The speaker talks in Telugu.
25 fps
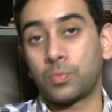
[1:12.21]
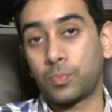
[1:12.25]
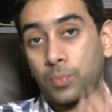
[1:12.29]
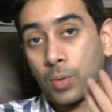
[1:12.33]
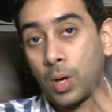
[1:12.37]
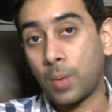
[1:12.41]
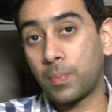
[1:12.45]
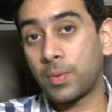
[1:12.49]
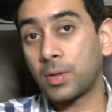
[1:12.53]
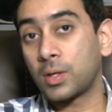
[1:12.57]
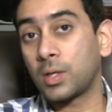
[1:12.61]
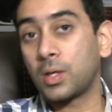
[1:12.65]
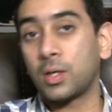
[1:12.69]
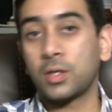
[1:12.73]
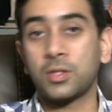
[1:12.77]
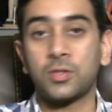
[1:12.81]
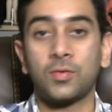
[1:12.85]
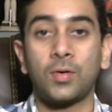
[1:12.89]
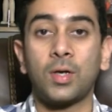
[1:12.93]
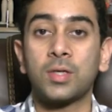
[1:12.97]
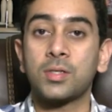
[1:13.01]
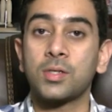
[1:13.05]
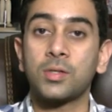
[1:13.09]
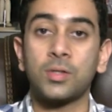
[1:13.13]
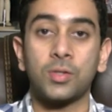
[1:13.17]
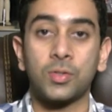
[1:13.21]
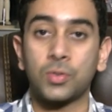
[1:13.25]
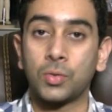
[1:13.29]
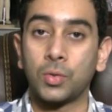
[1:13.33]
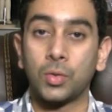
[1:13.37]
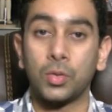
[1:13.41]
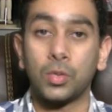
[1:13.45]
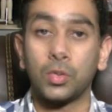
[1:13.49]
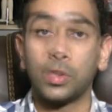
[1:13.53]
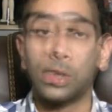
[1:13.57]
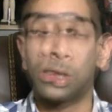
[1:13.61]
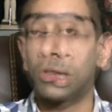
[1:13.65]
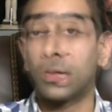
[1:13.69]
ప్రాపర్గా శ్వాస
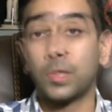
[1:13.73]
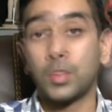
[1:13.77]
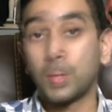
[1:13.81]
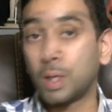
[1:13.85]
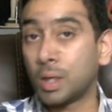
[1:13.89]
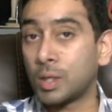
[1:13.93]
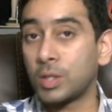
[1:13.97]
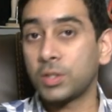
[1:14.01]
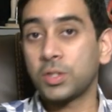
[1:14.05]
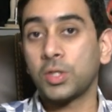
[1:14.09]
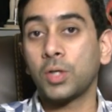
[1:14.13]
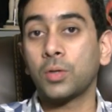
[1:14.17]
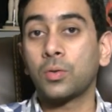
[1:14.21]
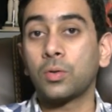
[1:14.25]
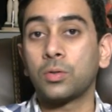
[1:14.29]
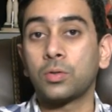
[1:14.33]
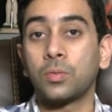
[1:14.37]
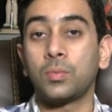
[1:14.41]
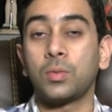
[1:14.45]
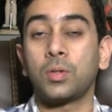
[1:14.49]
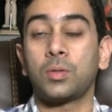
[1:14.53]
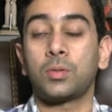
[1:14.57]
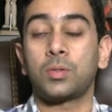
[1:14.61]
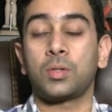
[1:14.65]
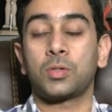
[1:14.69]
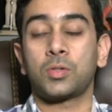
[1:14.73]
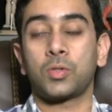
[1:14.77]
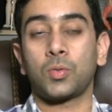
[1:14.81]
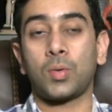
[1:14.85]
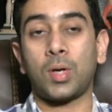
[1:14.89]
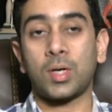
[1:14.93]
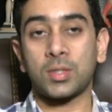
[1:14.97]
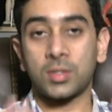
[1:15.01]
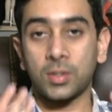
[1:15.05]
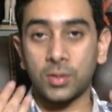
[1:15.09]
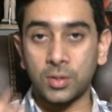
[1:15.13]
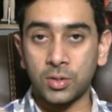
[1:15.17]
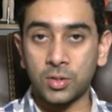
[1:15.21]
తీసుకోరు మీరు అట్లా చేయకూడదు మీరు
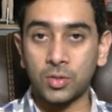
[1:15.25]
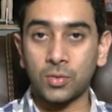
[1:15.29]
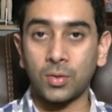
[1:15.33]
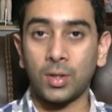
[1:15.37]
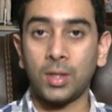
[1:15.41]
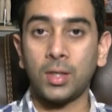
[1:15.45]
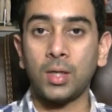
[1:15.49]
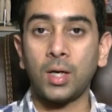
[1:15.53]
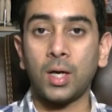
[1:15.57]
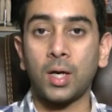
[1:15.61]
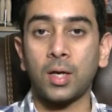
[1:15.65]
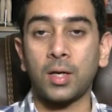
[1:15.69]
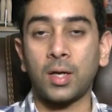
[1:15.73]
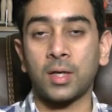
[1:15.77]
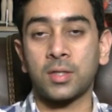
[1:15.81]
శ్వాస తీసుకోవాలి ఆ